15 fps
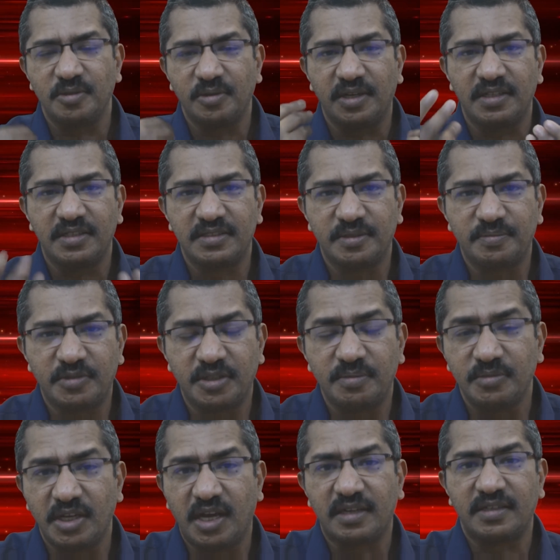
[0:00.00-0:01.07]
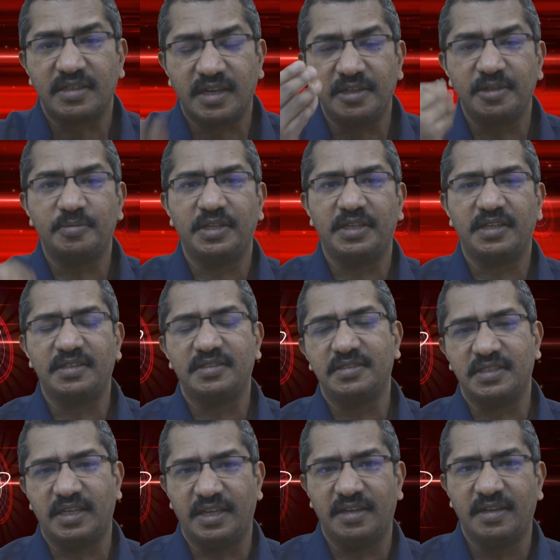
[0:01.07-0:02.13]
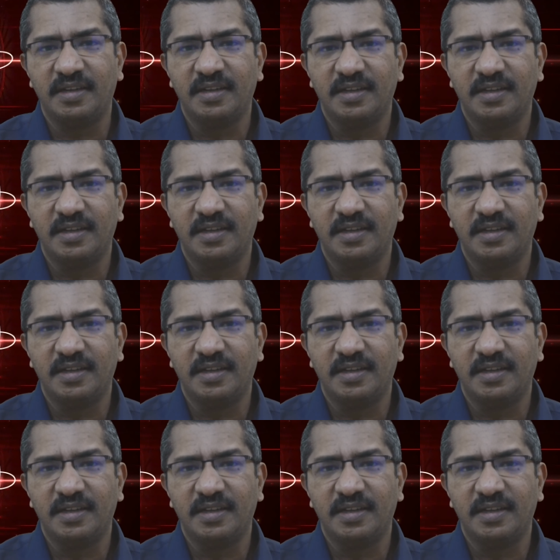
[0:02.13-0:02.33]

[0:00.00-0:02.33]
சொல்கிறது சிம்டம் டாக்டர் கண்டுபிடிக்கிறது சைன்